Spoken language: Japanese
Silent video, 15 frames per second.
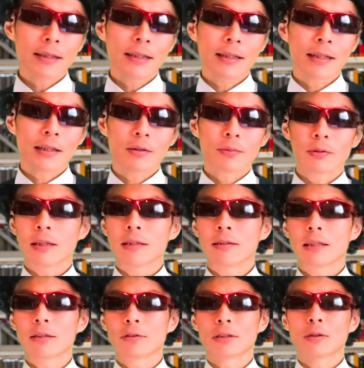えて学部
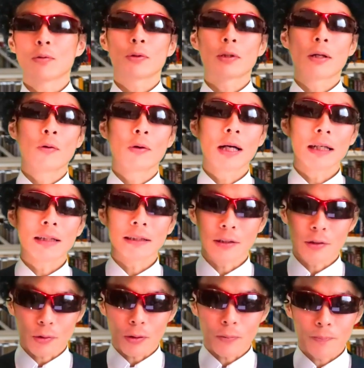選択しておいた方がいい
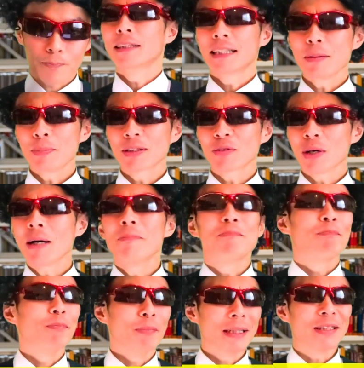でしょう。キャンパスは
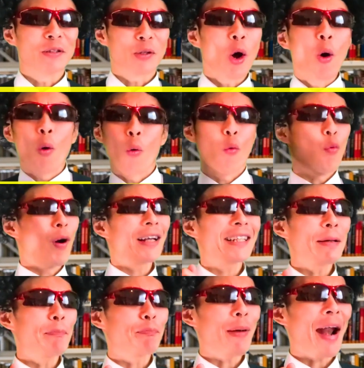目白の
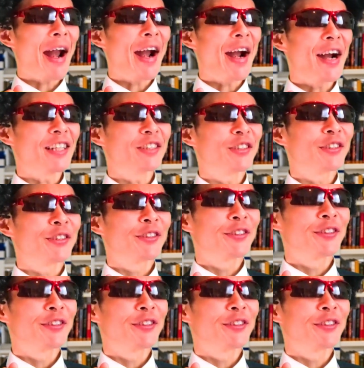ワンキャンパス。